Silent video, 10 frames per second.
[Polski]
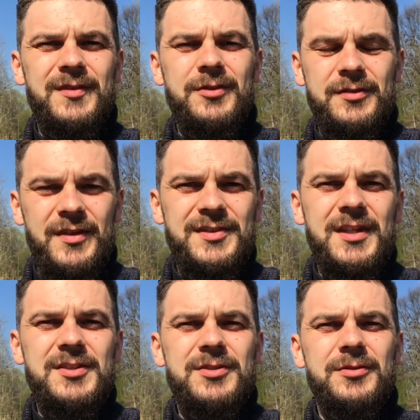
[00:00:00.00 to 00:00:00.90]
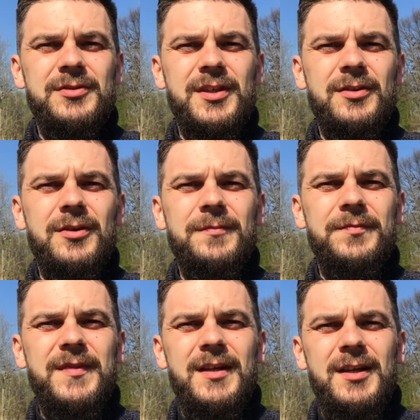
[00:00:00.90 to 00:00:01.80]
odwracali się od niego
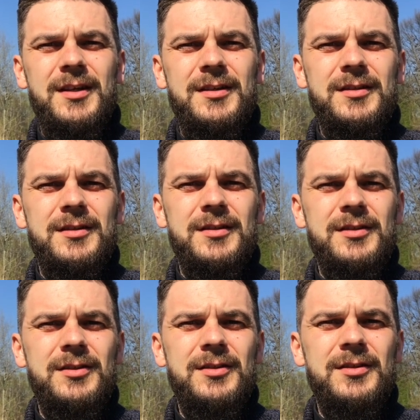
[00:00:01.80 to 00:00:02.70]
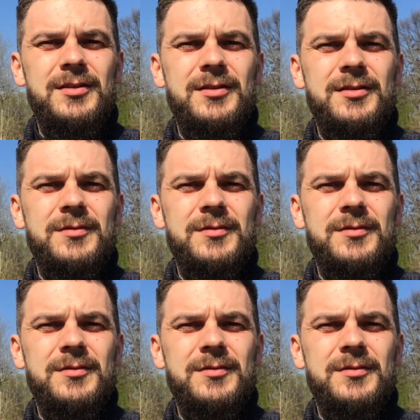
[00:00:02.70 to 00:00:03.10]
e, i